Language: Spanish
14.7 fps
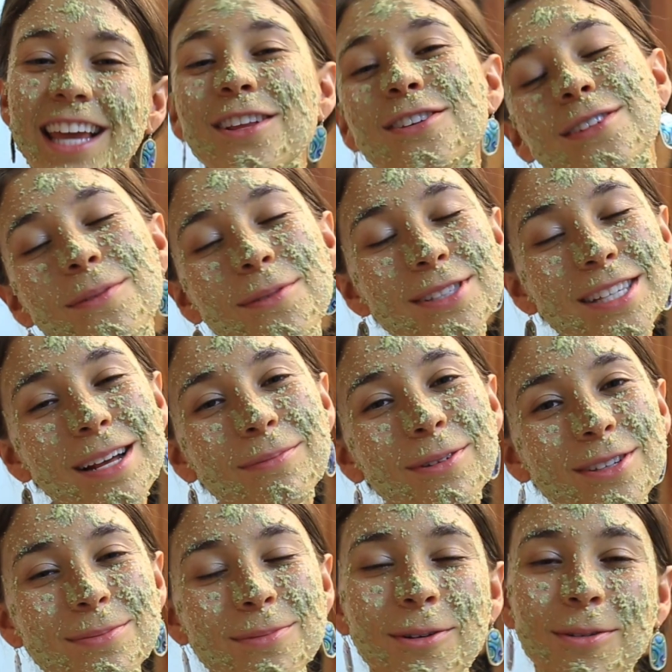y nos vemos en el
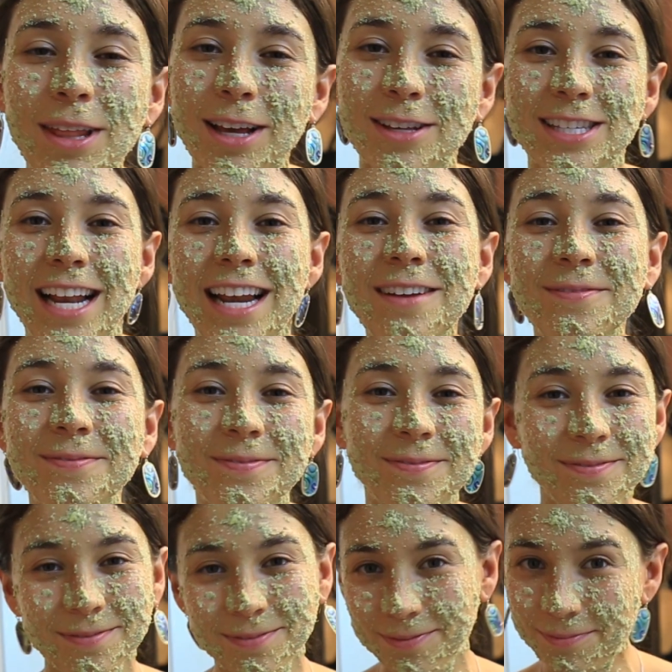próximo video, ¿sale?
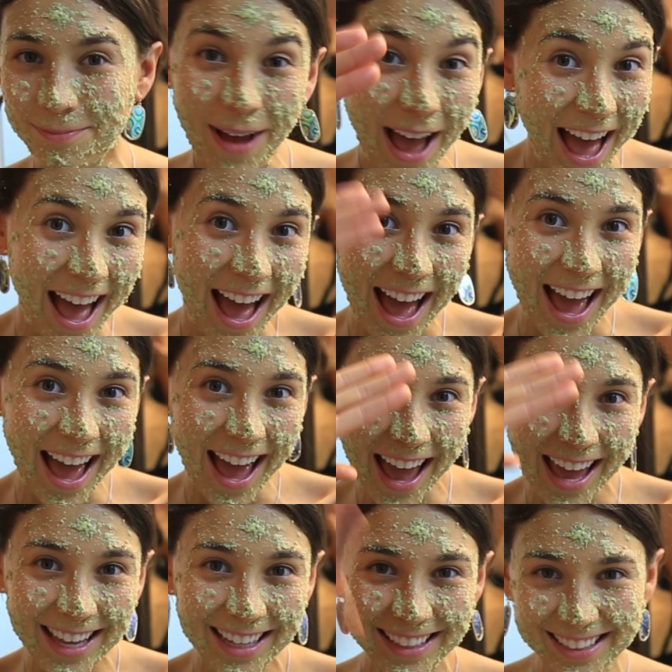
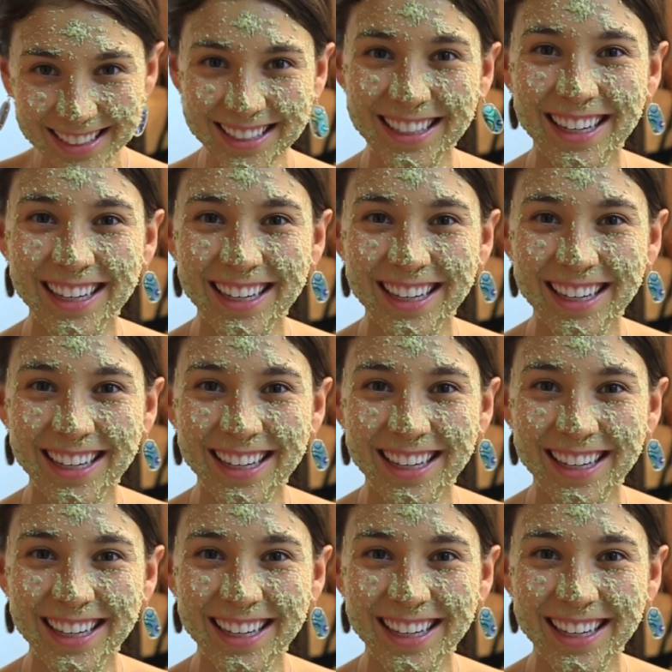Bye!